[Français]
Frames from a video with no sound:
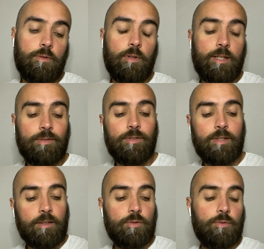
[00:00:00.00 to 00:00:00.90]
la
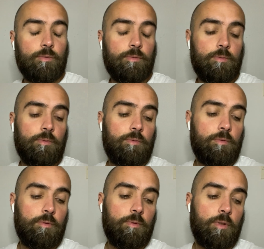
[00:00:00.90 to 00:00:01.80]
sensation,
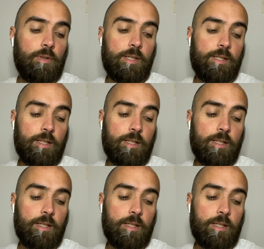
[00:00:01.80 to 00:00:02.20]
dans les